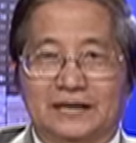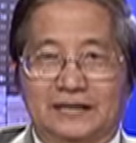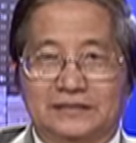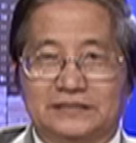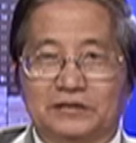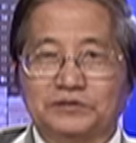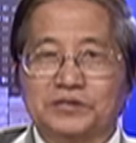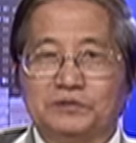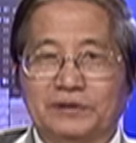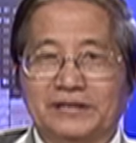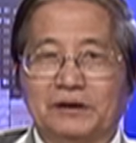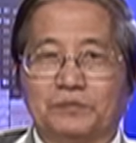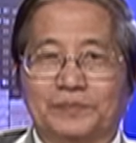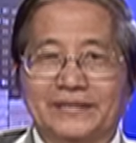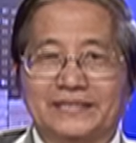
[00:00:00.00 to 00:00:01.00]
Giáo sư Nguyễn
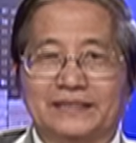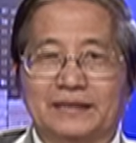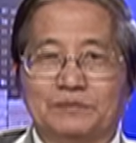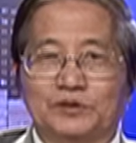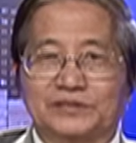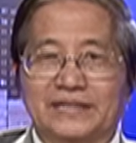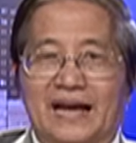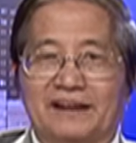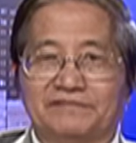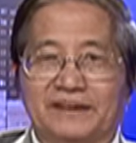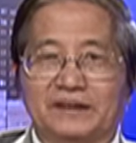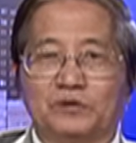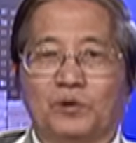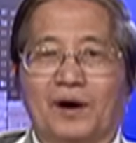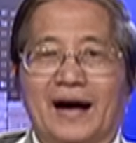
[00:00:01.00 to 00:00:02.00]
Ngọc Bích là một nhà
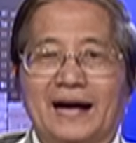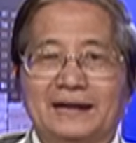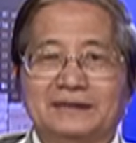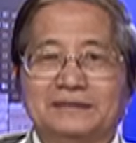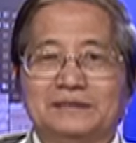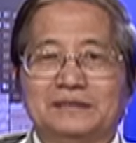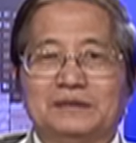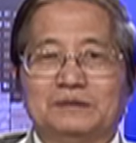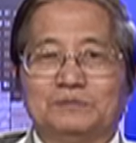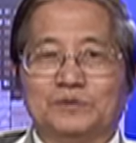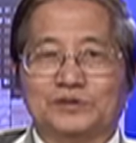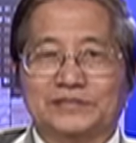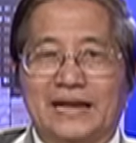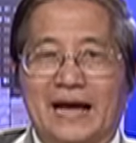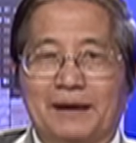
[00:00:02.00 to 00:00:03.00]
văn hóa,
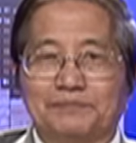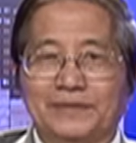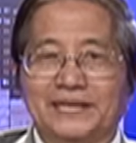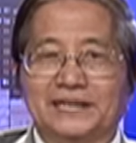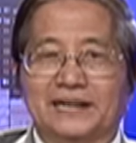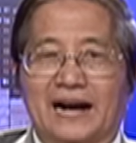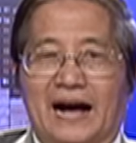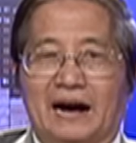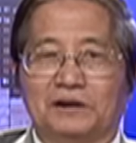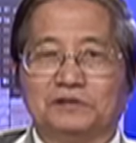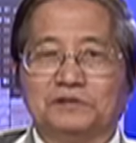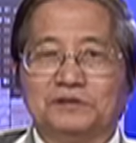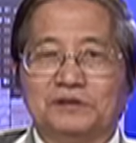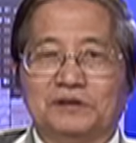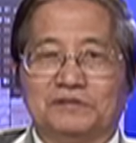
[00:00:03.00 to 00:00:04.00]
một nhà biên
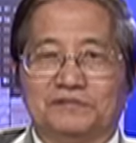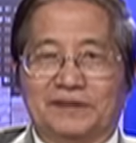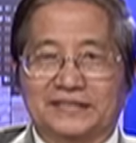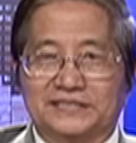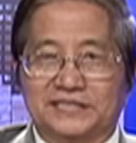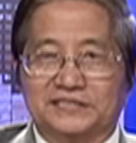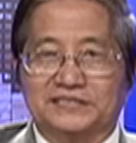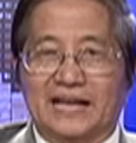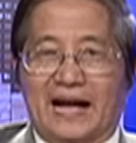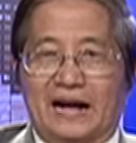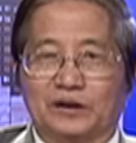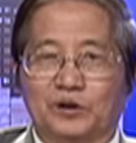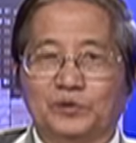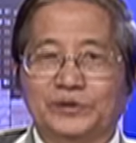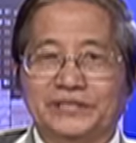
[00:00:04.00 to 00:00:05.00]
khảo và dịch giả
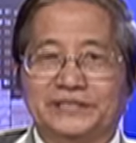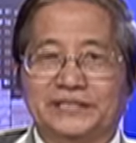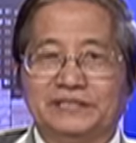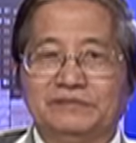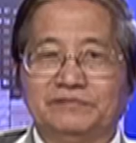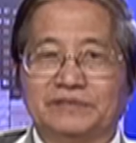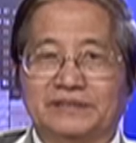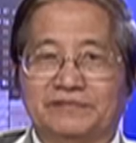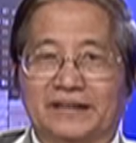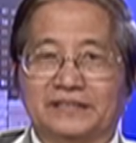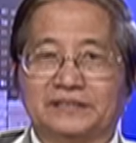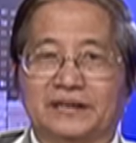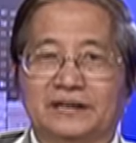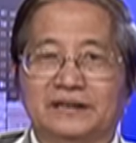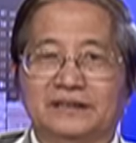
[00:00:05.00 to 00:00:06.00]
có uy tín về
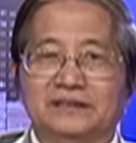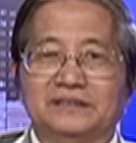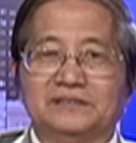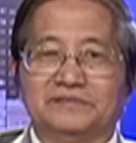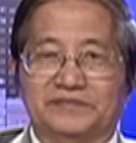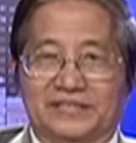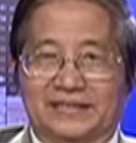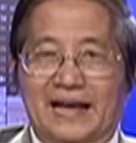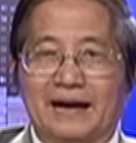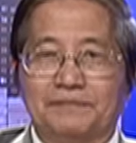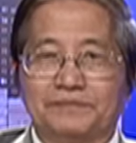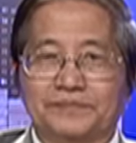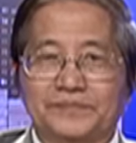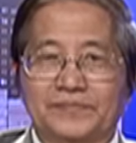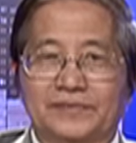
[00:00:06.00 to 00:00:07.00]
văn thơ Việt Nam,
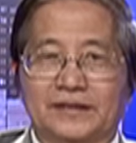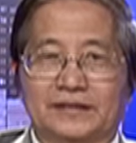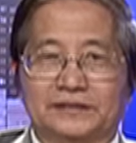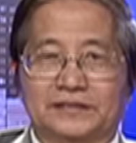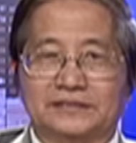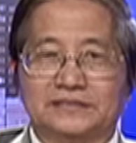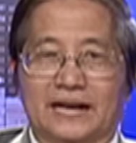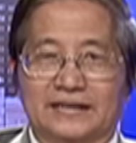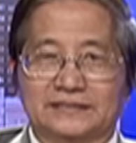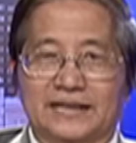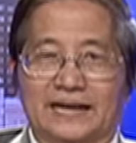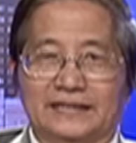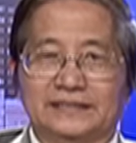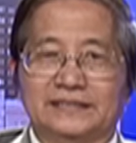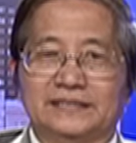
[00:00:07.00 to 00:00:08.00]
từng giảng
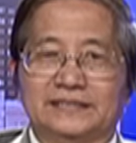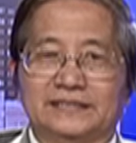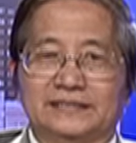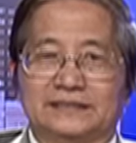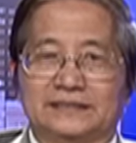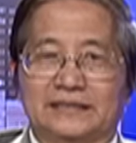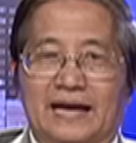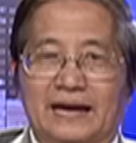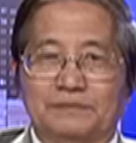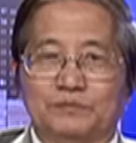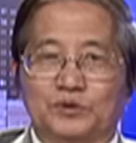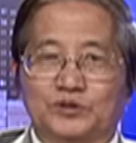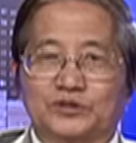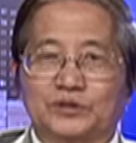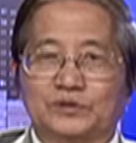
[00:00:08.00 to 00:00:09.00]
dạy tại
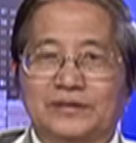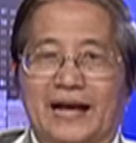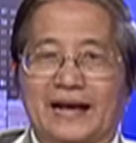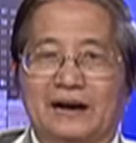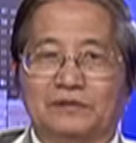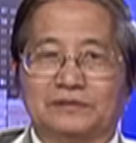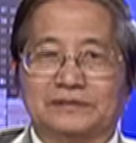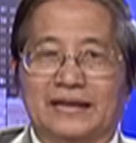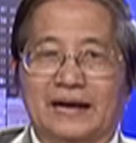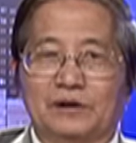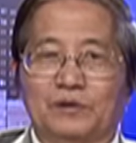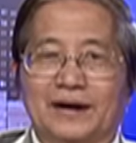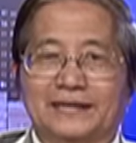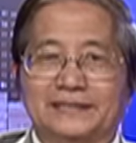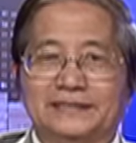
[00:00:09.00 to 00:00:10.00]
một số đại học tại
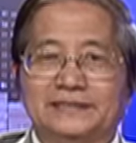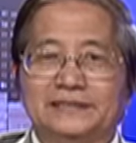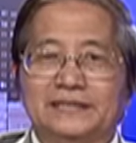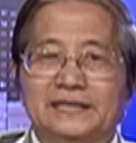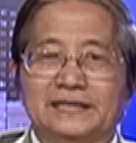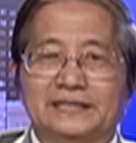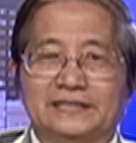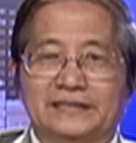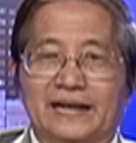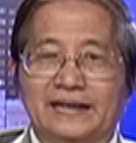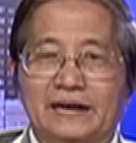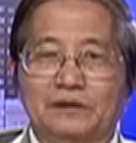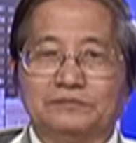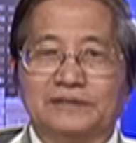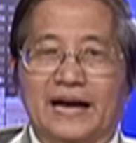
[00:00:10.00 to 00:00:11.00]
Hoa Kỳ Hiện nay
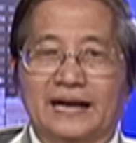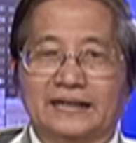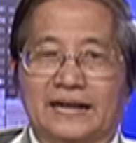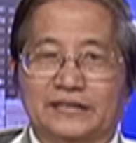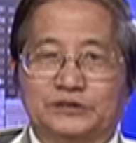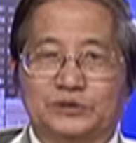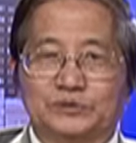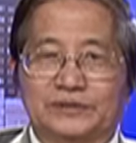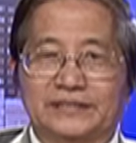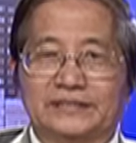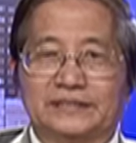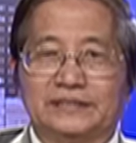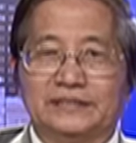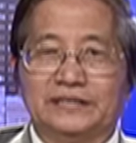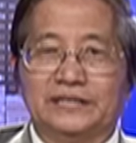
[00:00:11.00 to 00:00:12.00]
ông đang là Chủ
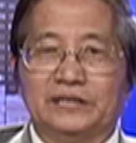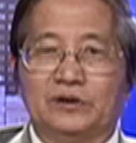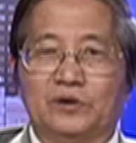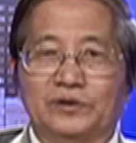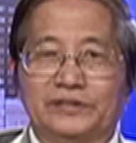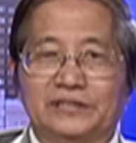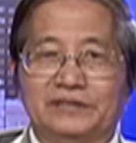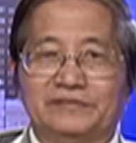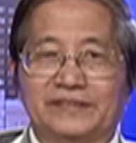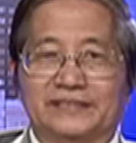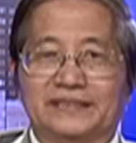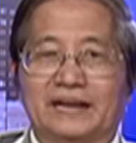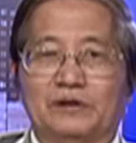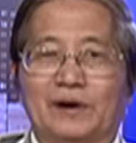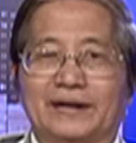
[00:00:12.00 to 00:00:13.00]
tịch Nghị hội Người Việt
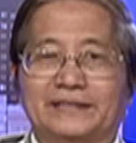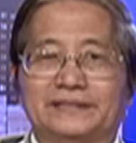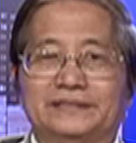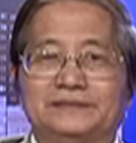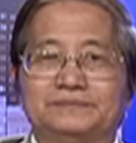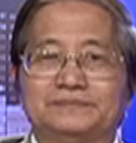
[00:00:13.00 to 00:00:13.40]
tại Hoa Kỳ.